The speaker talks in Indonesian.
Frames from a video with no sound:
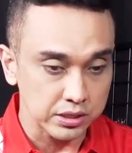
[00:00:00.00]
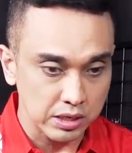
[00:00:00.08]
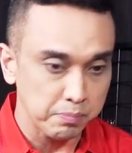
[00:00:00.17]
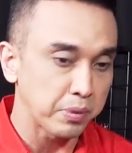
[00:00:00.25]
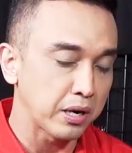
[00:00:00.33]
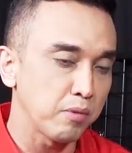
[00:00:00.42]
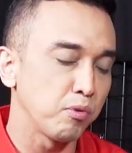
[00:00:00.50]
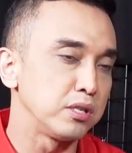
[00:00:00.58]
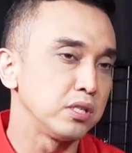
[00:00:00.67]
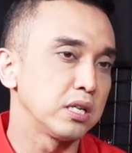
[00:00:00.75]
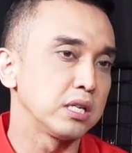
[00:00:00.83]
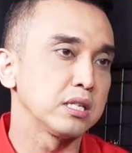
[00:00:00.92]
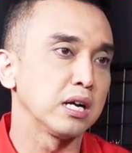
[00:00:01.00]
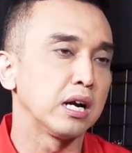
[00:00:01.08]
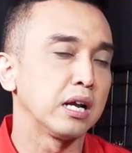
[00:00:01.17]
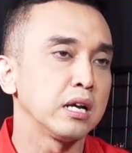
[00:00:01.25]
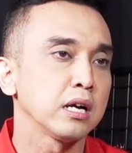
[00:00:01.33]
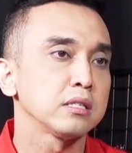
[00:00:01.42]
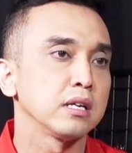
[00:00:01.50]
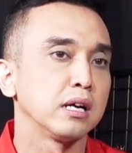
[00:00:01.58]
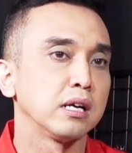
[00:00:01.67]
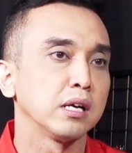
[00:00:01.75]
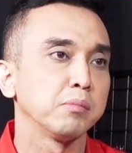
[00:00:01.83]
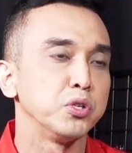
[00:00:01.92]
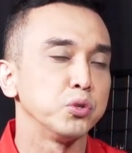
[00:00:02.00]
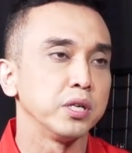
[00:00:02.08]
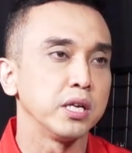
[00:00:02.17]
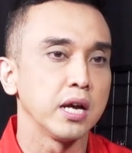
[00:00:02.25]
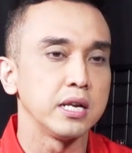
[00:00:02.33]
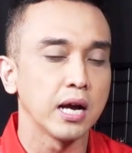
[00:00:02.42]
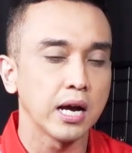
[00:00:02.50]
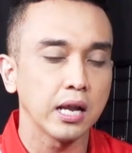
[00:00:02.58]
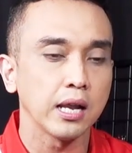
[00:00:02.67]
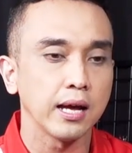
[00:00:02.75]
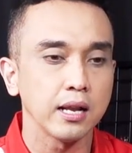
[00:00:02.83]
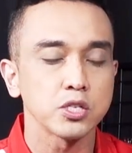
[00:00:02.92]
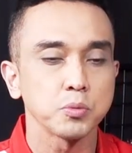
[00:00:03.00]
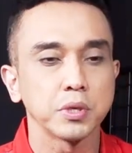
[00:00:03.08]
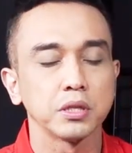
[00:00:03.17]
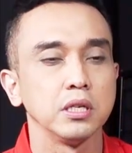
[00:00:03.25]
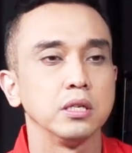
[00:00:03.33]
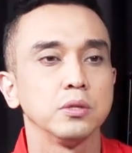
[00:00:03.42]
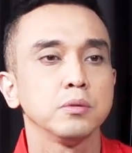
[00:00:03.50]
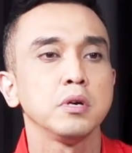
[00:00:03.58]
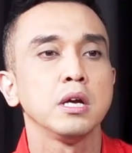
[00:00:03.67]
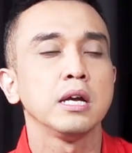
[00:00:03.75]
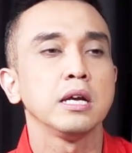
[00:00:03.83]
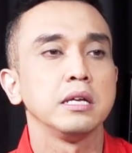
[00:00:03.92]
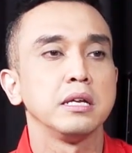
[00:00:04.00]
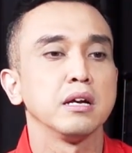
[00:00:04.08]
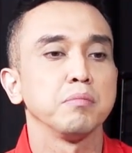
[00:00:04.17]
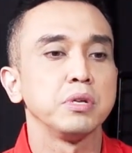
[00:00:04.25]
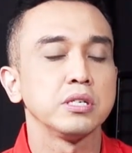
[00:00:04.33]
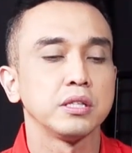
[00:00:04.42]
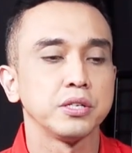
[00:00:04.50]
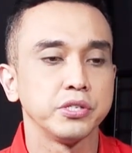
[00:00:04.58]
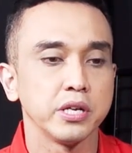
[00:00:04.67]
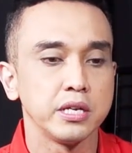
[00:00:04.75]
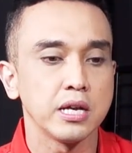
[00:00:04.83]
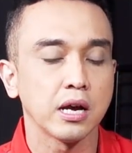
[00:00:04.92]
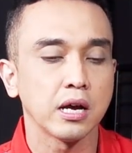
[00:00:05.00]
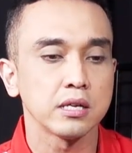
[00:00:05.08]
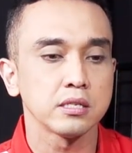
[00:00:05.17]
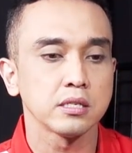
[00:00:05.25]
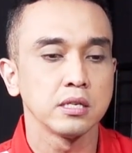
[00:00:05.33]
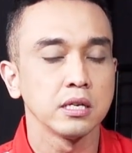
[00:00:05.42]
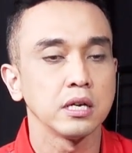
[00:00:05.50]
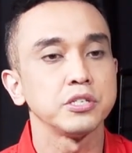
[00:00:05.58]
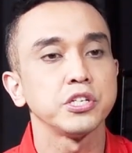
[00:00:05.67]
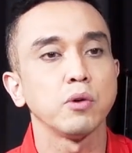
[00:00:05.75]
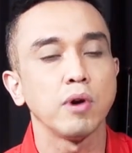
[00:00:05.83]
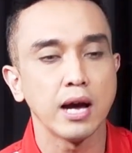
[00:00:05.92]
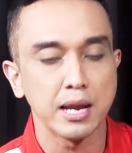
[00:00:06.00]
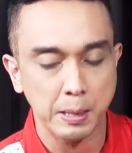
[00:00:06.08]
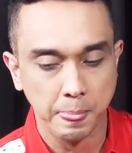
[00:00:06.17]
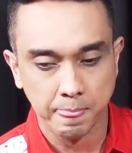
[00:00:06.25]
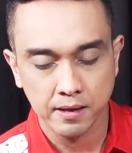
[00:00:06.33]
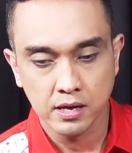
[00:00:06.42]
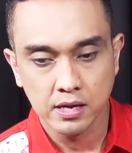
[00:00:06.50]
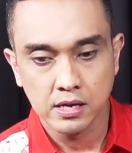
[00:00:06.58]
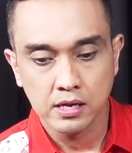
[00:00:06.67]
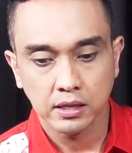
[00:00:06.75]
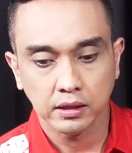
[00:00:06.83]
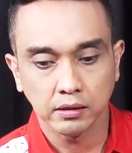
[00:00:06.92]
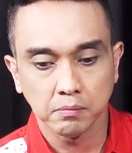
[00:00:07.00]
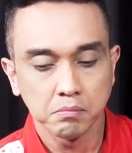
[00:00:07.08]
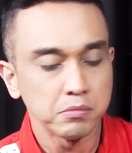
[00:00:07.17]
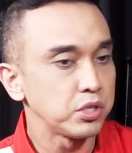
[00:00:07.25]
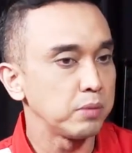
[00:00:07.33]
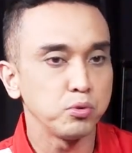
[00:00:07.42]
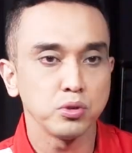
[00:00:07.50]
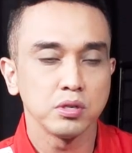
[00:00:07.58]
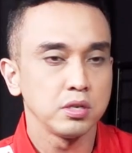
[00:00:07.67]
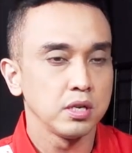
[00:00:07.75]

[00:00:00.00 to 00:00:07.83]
saya pernah wawancari sang anak, sang anak mencurigai ada hal-hal seperti itu yang bisa terjadi atas kecewaan. Meskipun